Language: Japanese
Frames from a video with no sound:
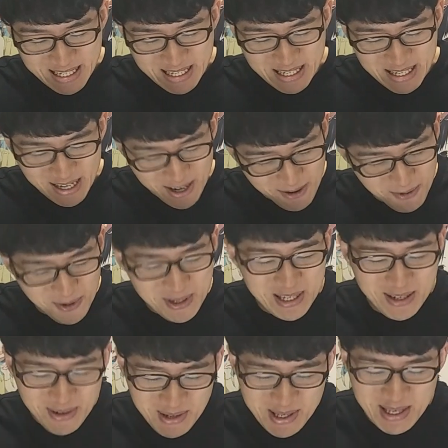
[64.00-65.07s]
いや、面
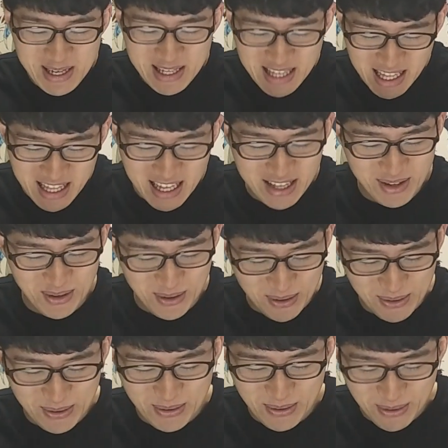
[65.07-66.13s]
白すぎたなと
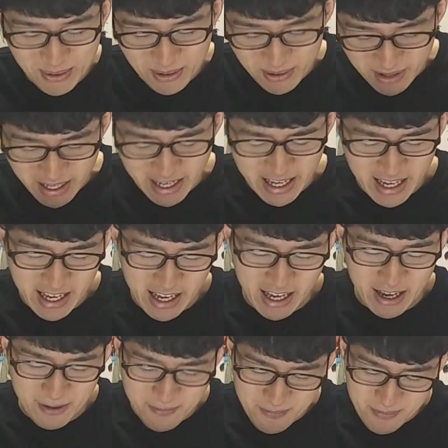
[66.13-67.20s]
いうところ
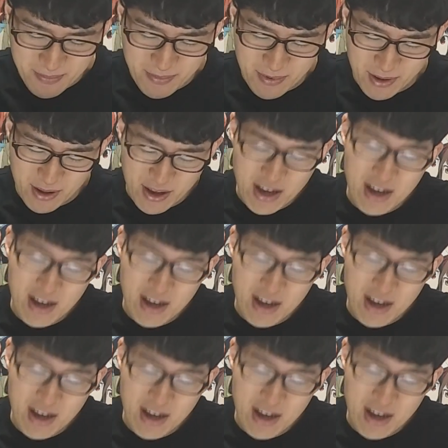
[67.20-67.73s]
で、うん、